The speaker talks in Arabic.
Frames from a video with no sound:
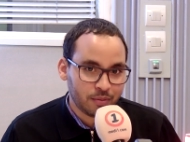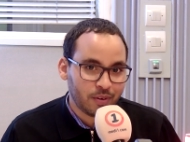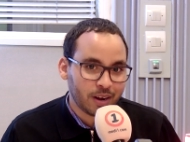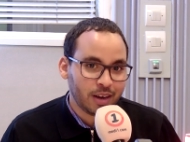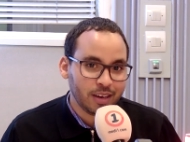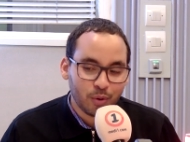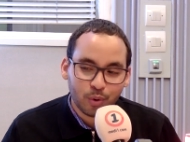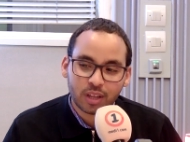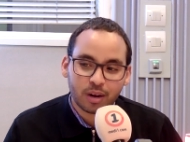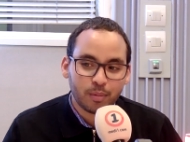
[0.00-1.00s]
فرحه
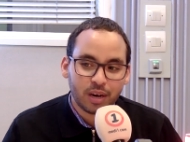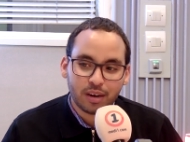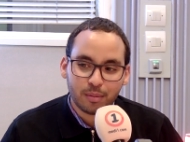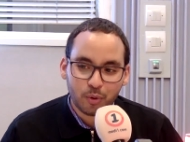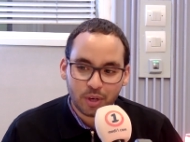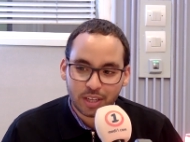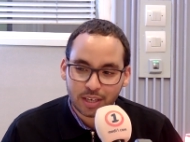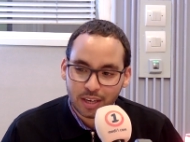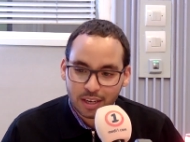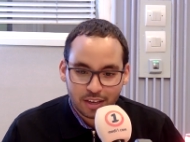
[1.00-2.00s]
وضرب لنا
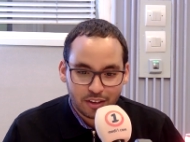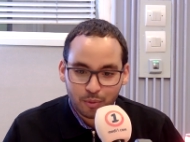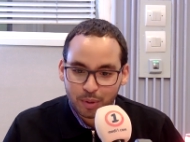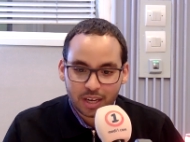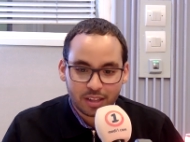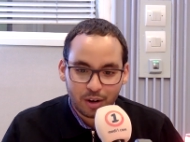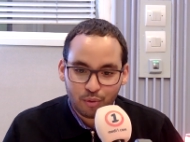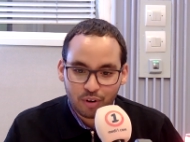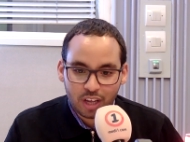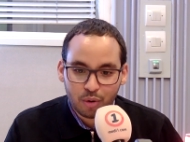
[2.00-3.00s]
موعدا يوم غد
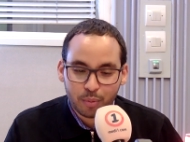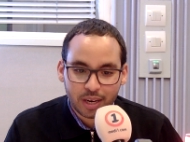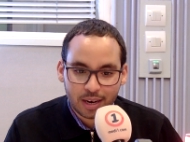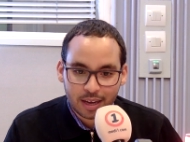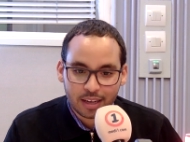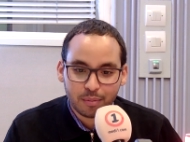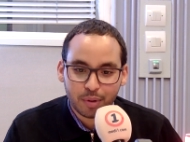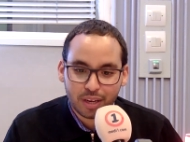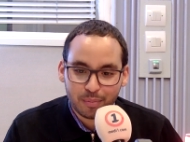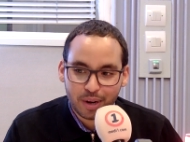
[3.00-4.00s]
او في اليومين
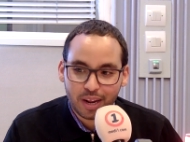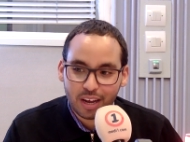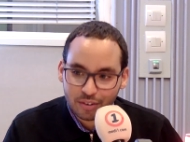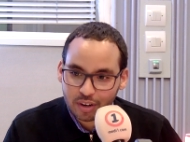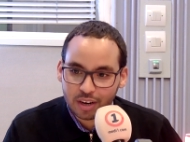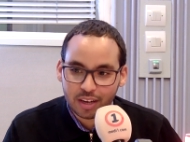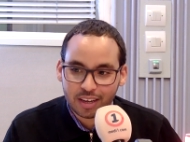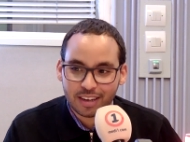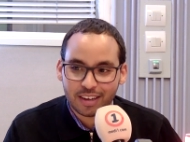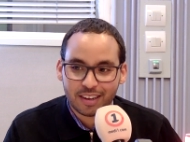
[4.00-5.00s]
القادمين من اجل
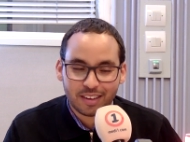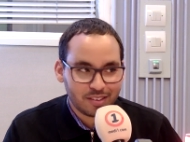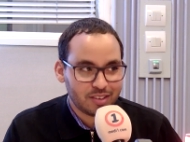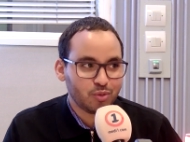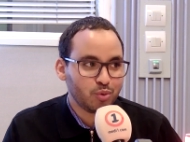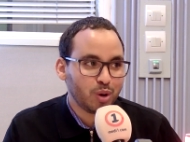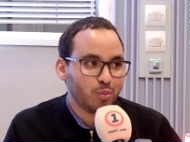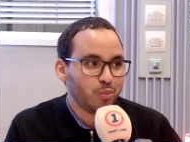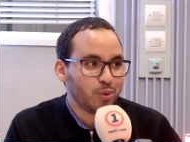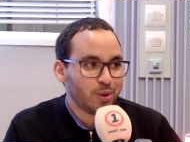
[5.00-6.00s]

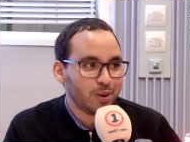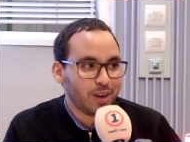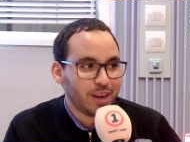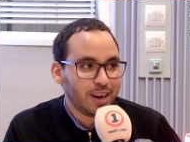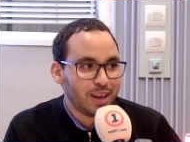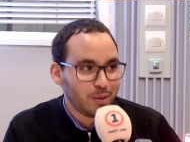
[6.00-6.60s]
استجواب على